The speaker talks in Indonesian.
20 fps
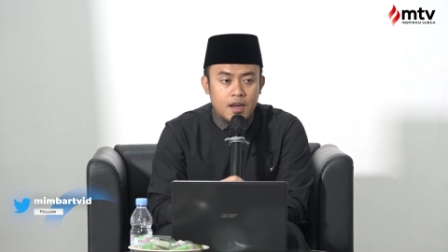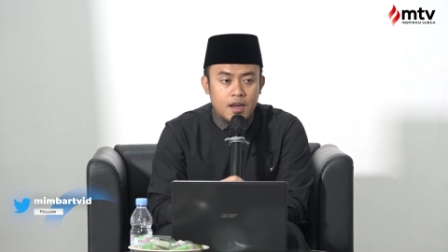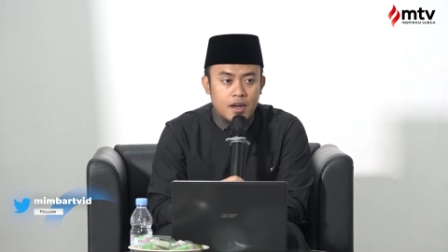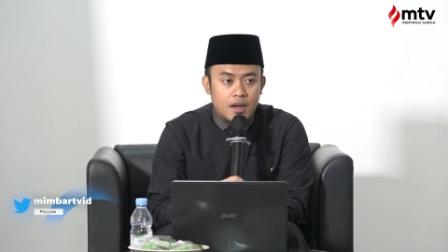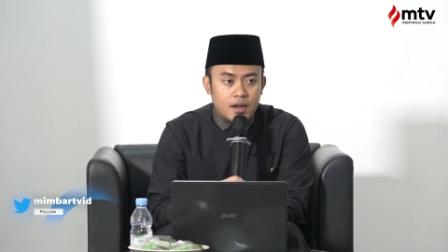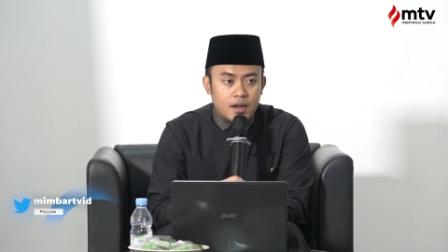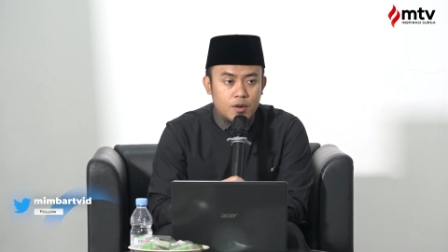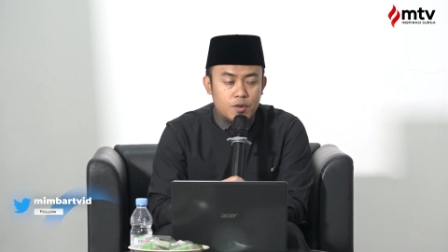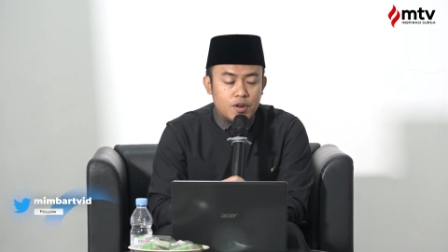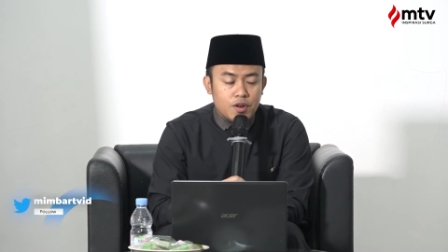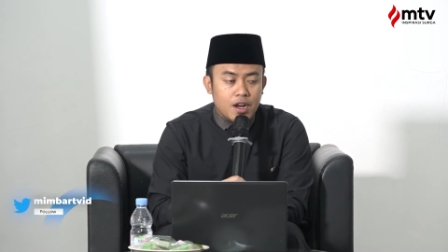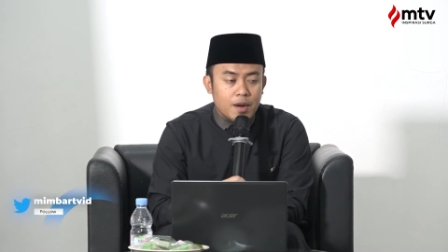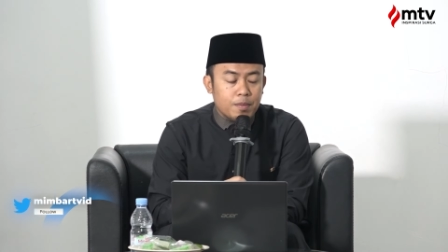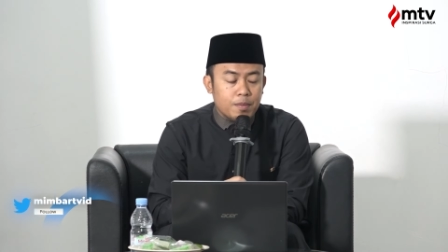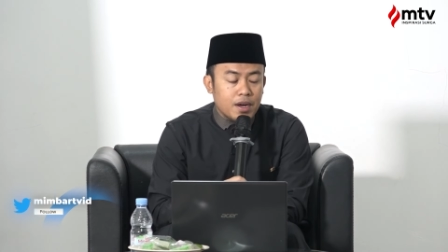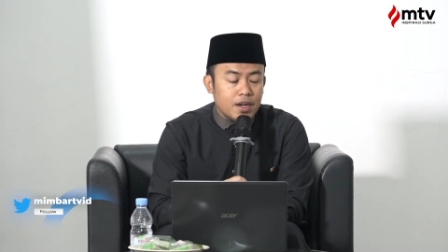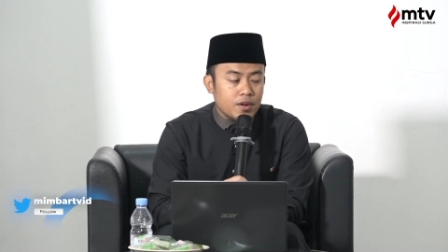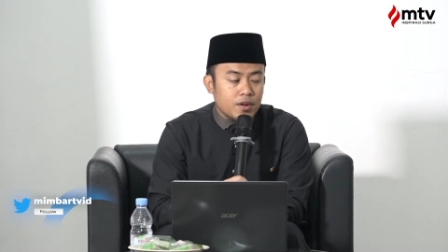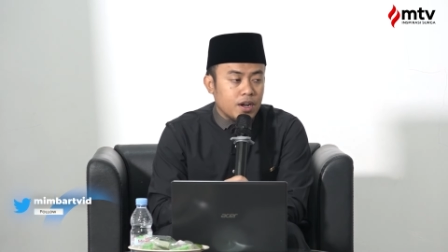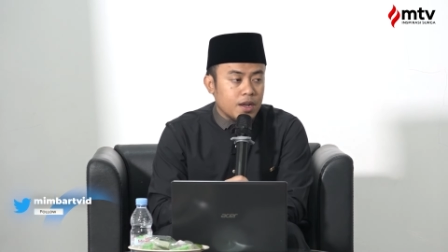uh, eh,
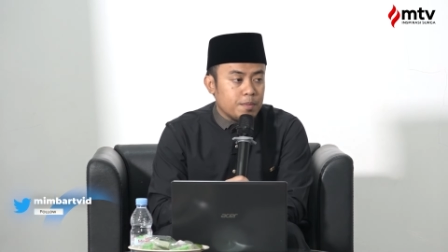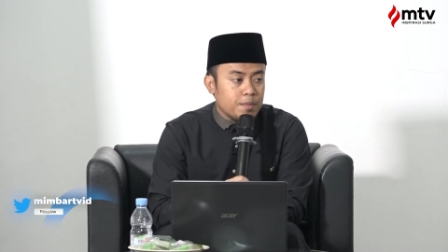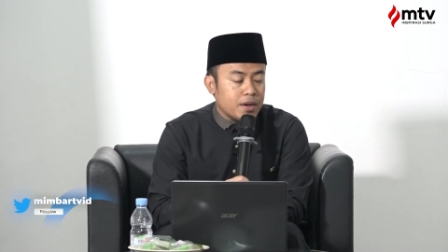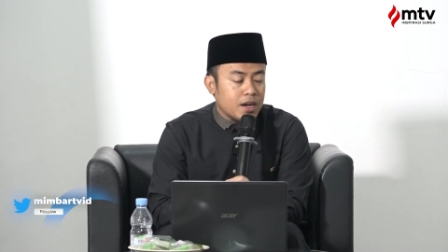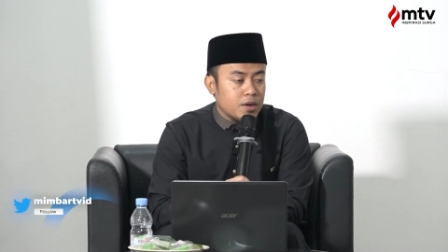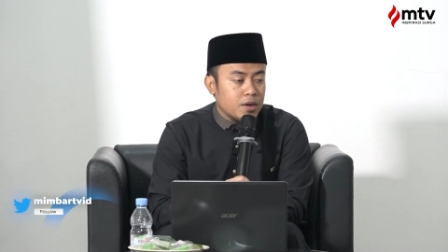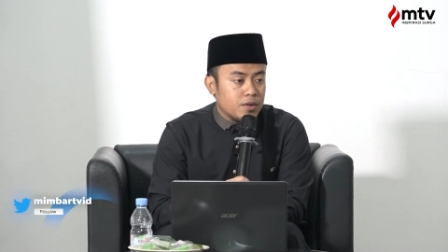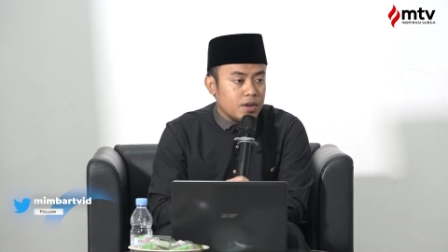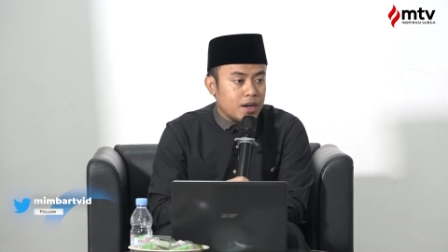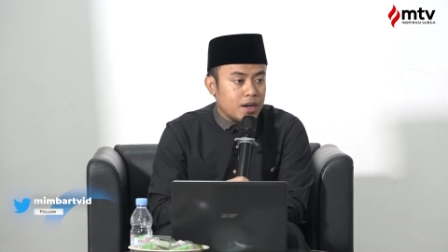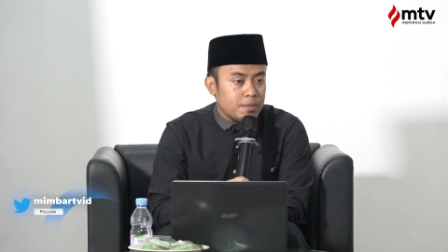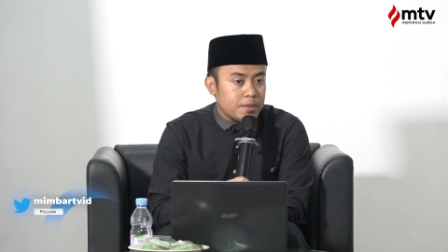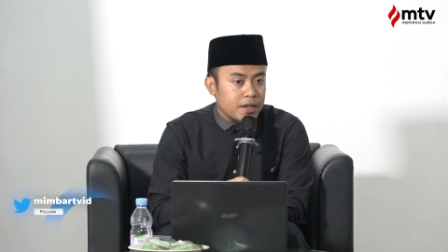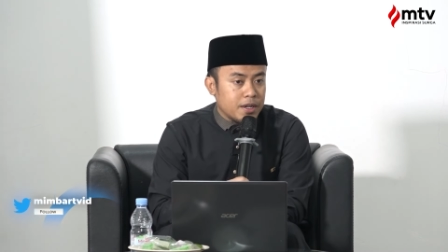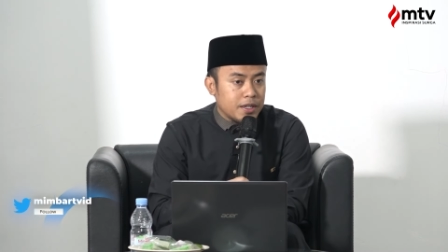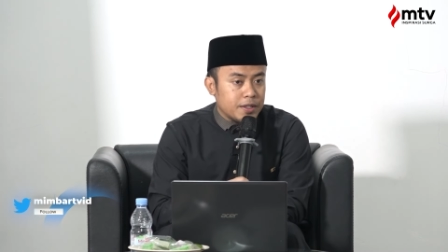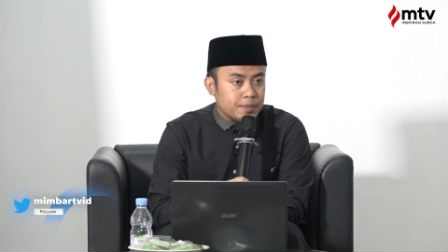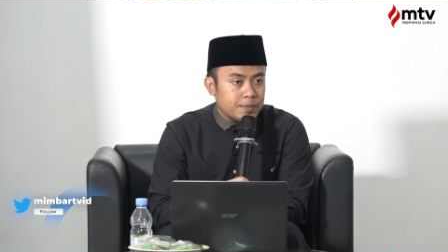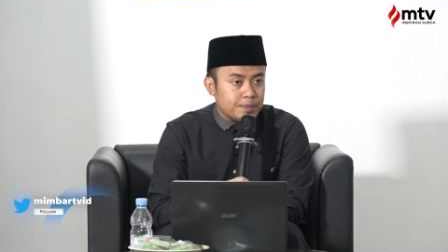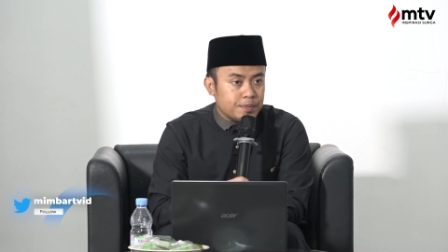ungkapkan oleh para ulama
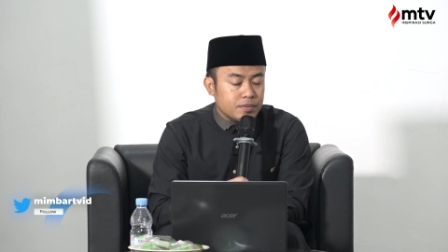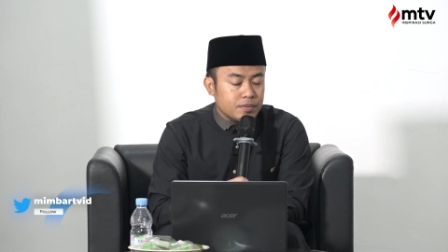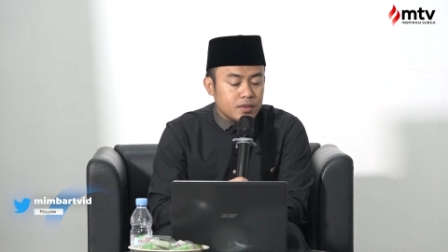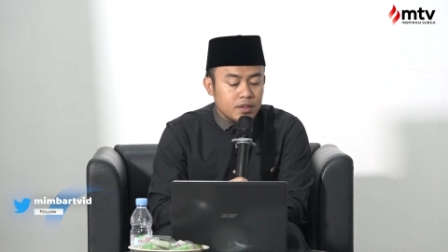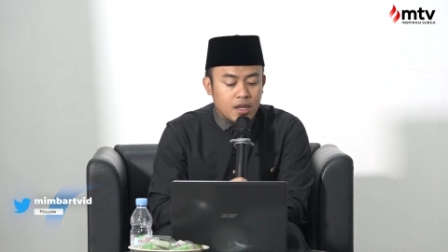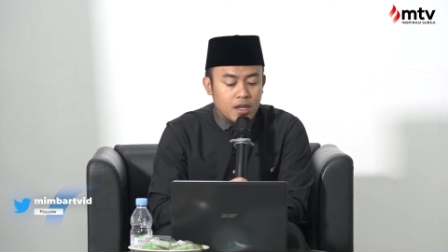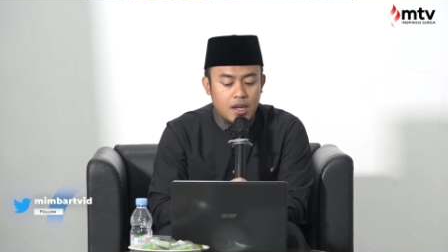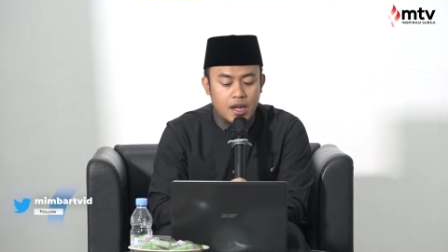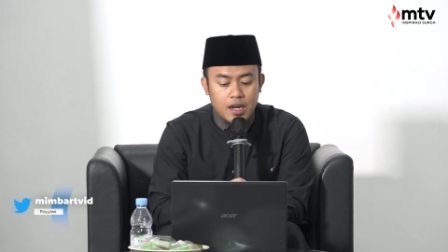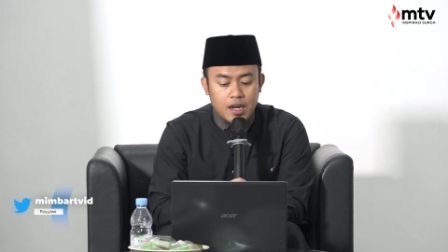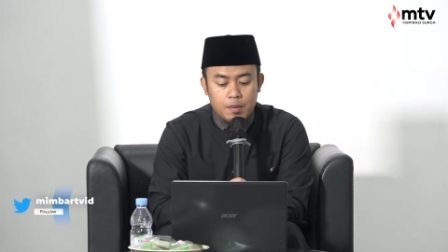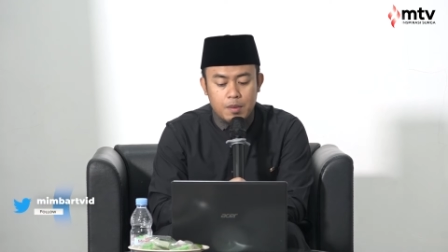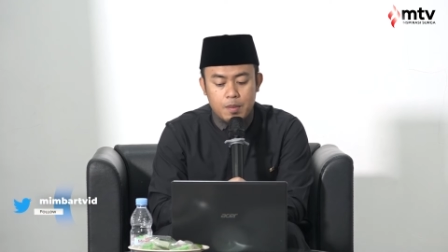dan ada